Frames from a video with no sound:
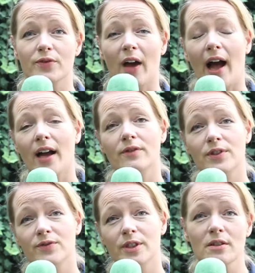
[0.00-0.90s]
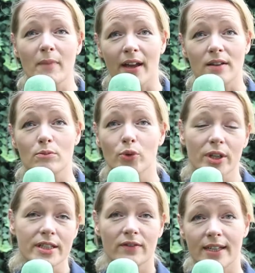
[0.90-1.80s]
Frage, wie wird man
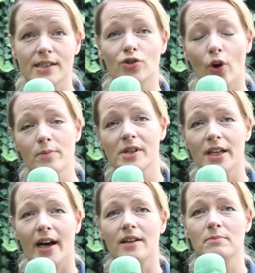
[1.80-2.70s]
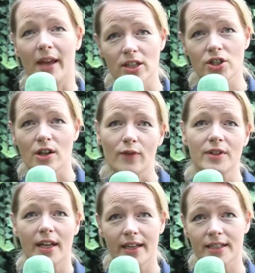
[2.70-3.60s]
möglicherweise 9 Milliarden Menschen auf
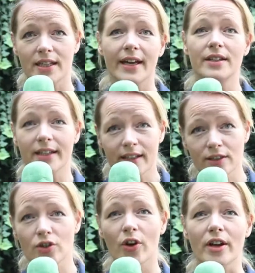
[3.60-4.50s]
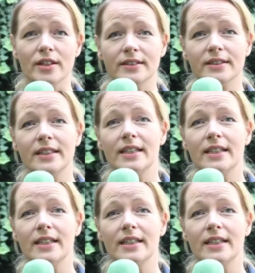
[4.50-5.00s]
der Erde ernähren können.